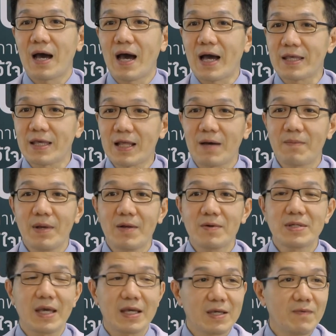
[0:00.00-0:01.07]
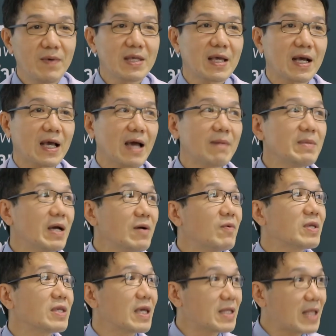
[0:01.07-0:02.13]
อาจจะทำให้เราเสียชีวิตจากกล้ามเนื้อ
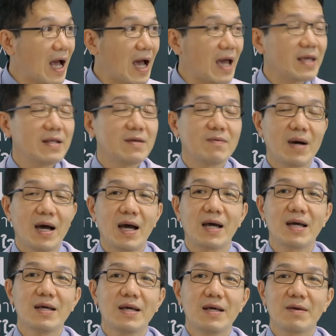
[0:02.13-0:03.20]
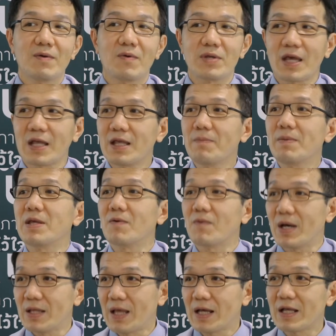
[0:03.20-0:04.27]
หัวใจตายหรือว่าหัวใจเต้นผิดจัง
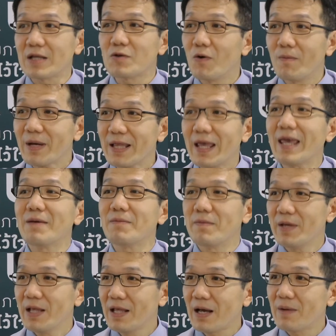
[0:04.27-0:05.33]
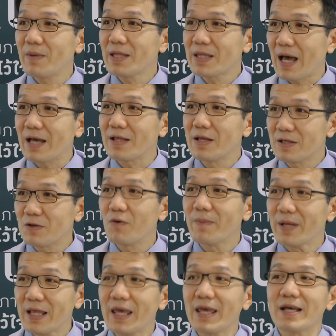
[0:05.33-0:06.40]
หวะได้แต่ตัวมันเองมันไม่ได้ทำให้ตายด้วยตัว
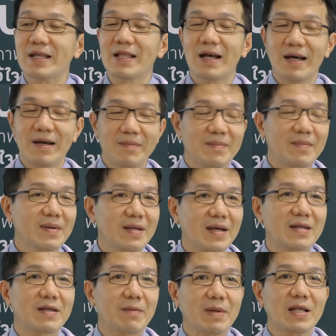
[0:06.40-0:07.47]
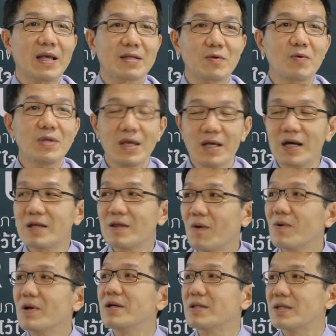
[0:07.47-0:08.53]
มันเองนะครับแต่มันกระตุ้นให้เกิดโร
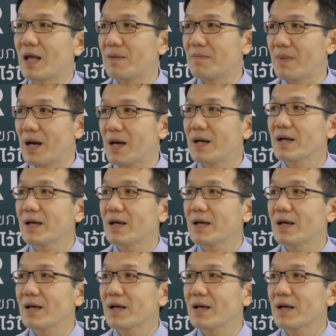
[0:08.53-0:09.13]
คอื่นตามมา